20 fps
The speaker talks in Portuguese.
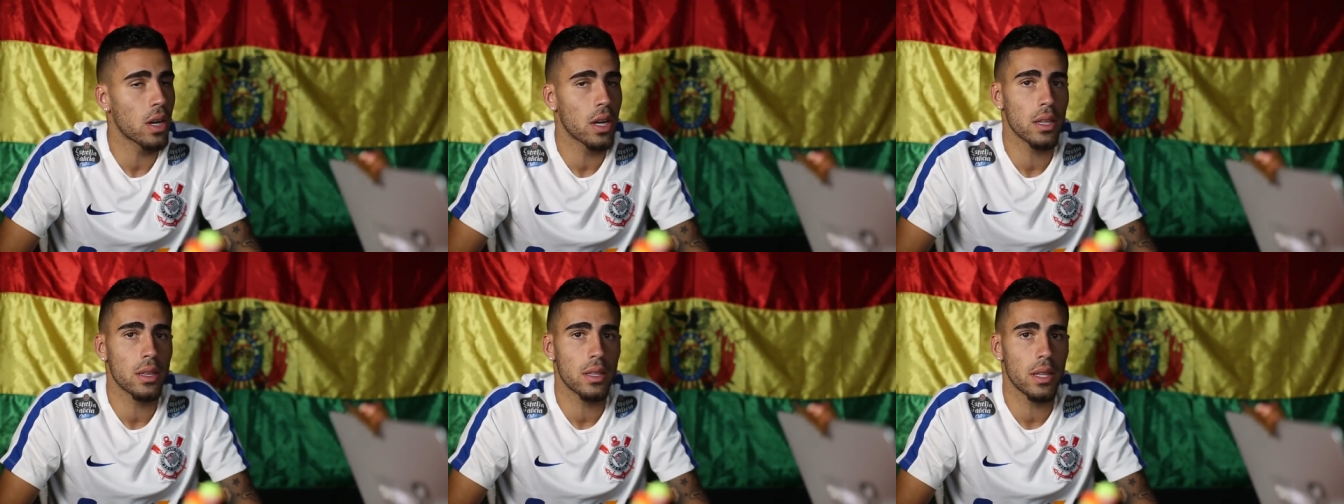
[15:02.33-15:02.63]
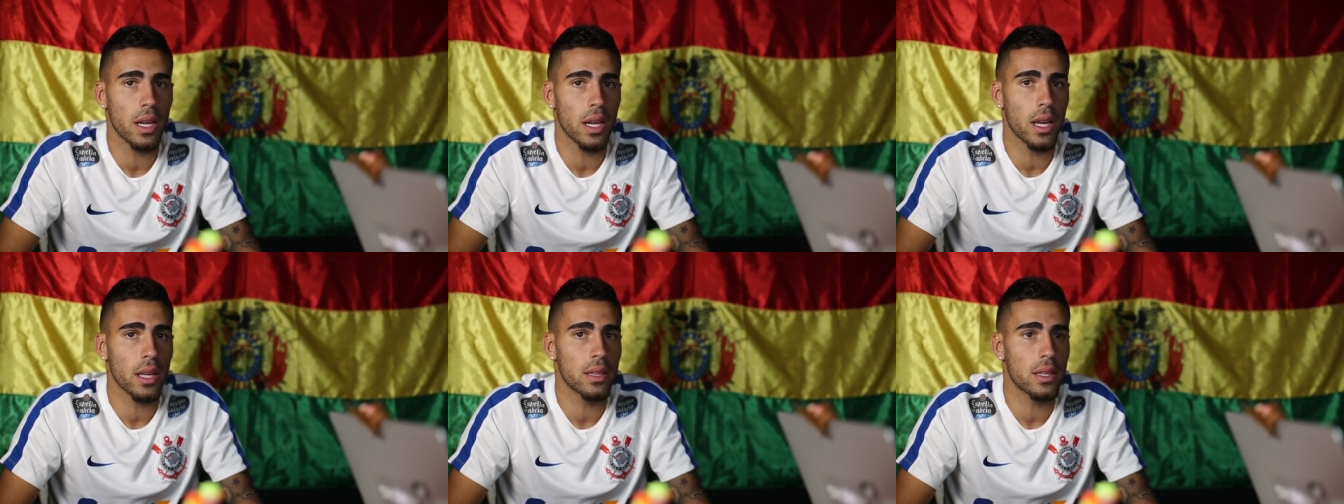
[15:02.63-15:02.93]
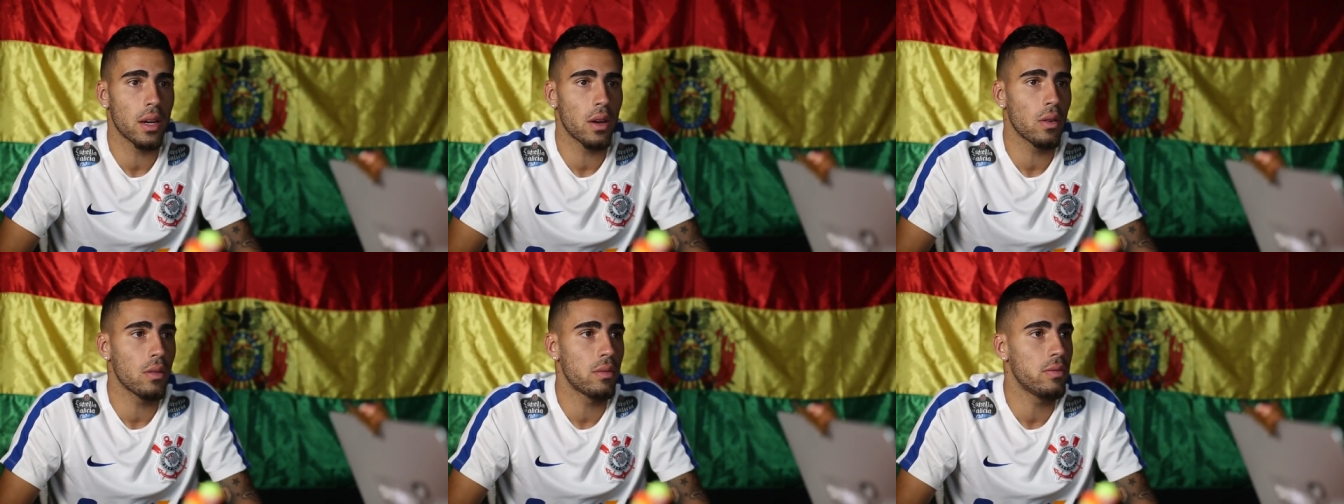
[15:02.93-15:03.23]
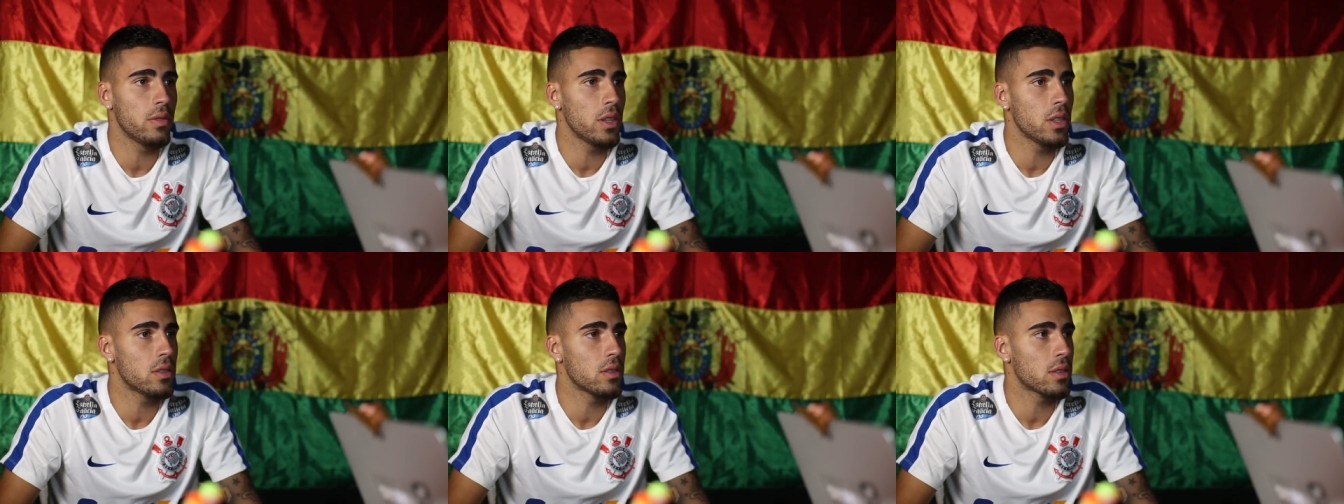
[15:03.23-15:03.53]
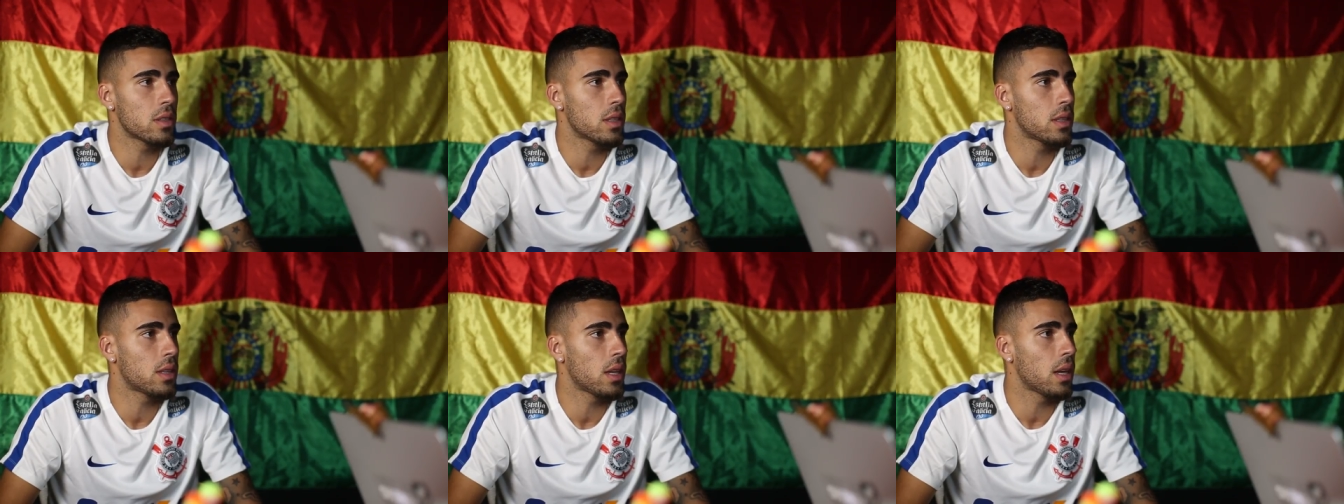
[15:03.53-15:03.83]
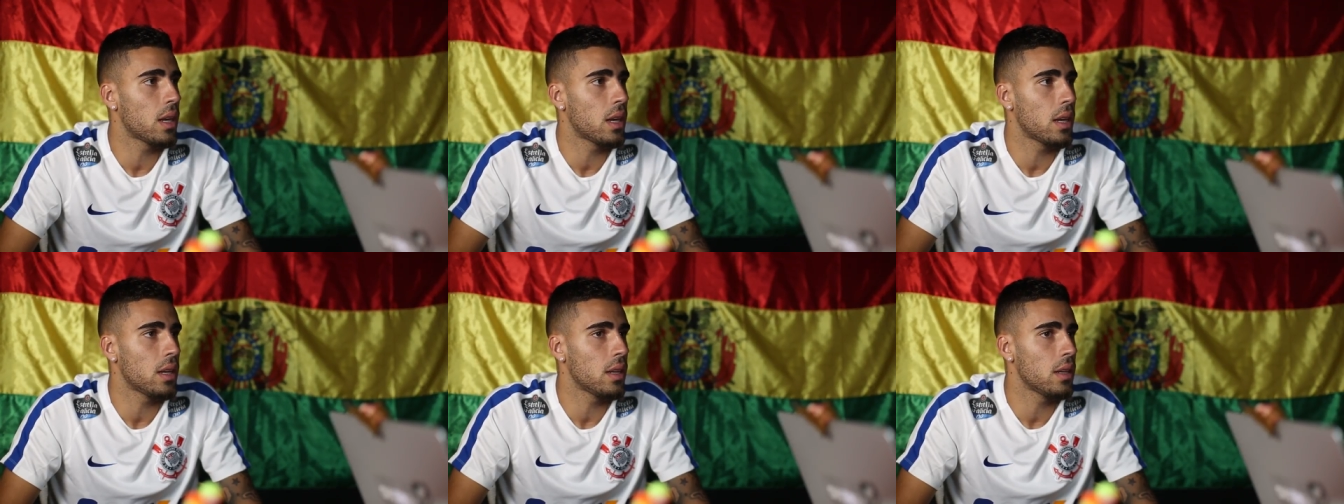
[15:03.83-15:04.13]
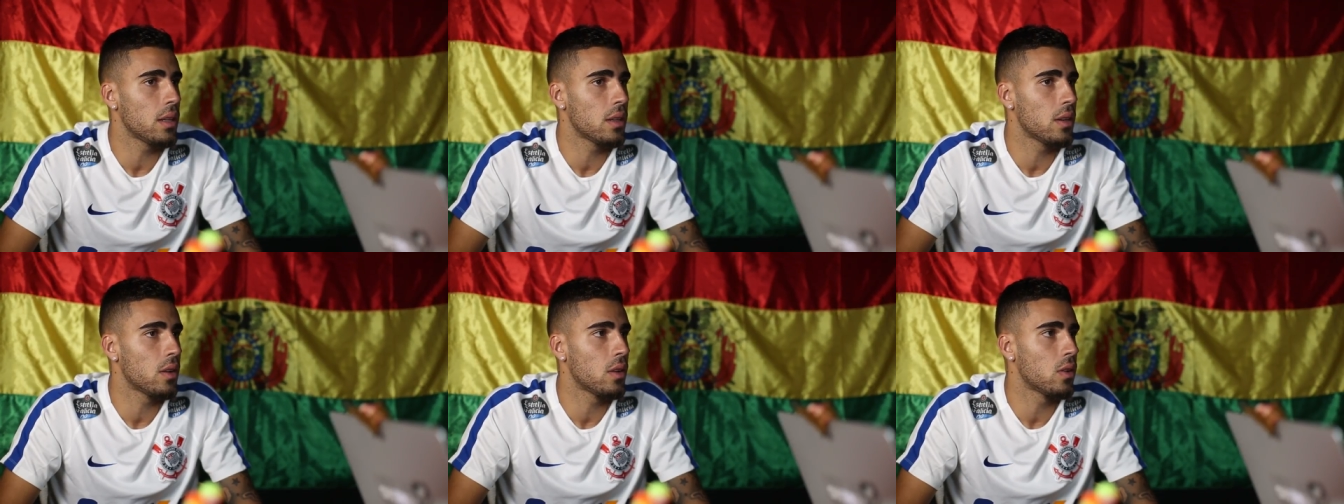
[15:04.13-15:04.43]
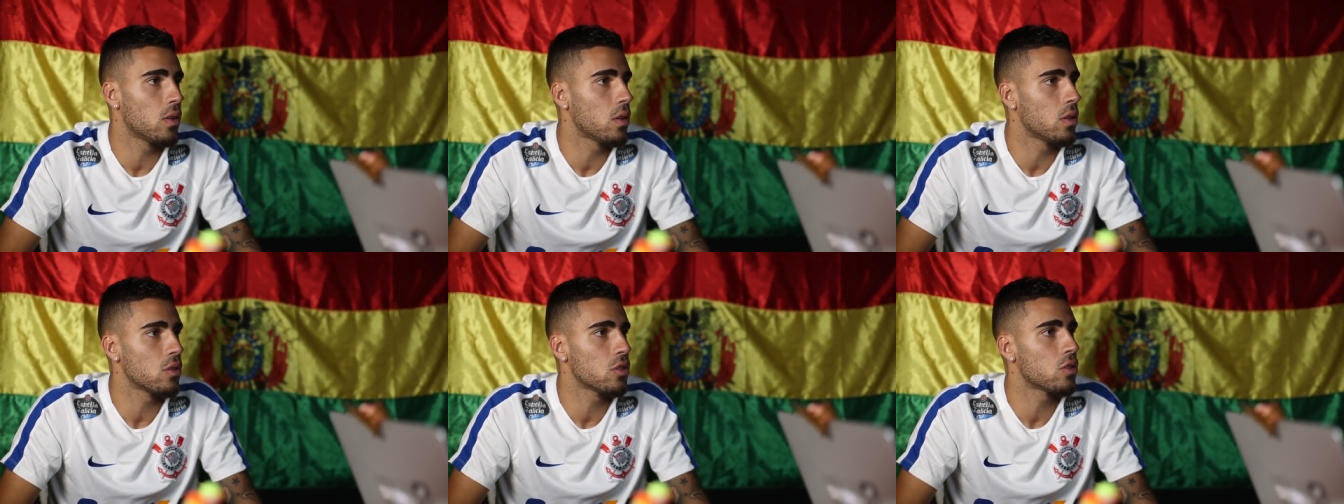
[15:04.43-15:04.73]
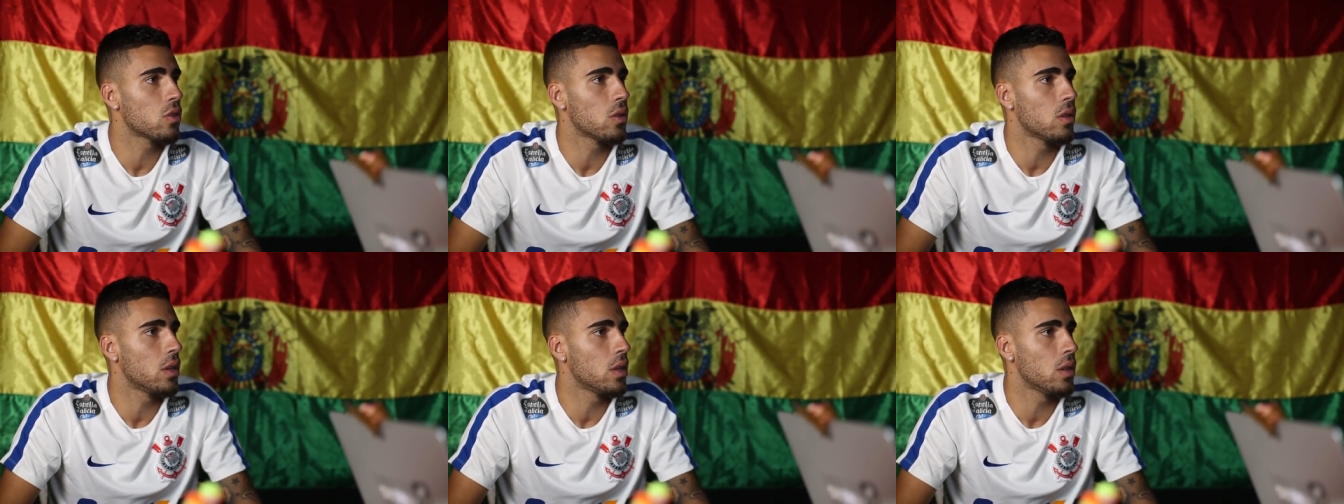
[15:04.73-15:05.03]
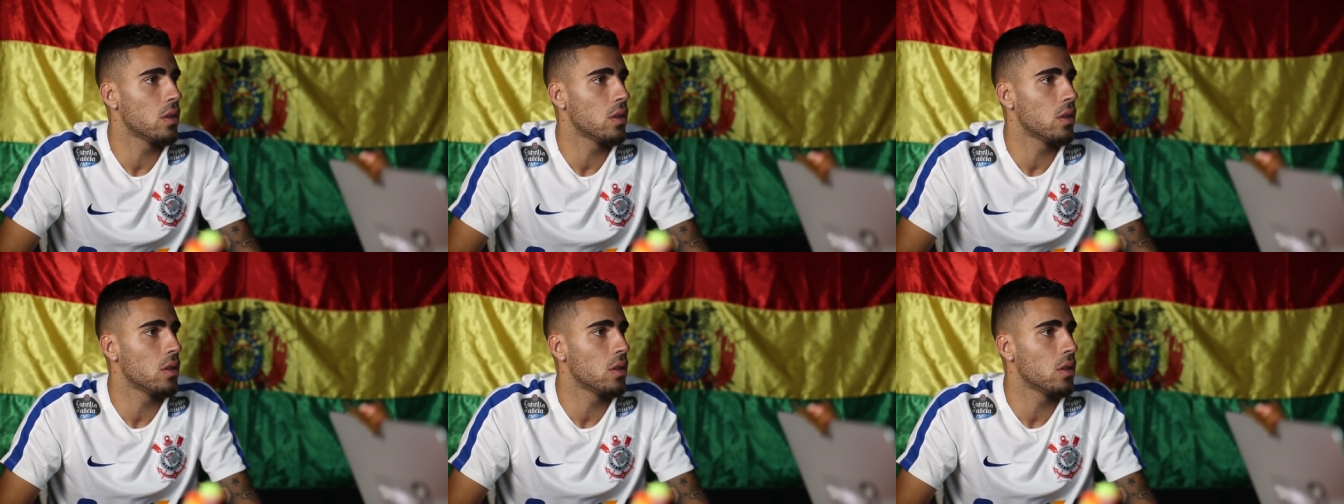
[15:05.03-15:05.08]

cantei, até o vídeo que tem aí não, não sou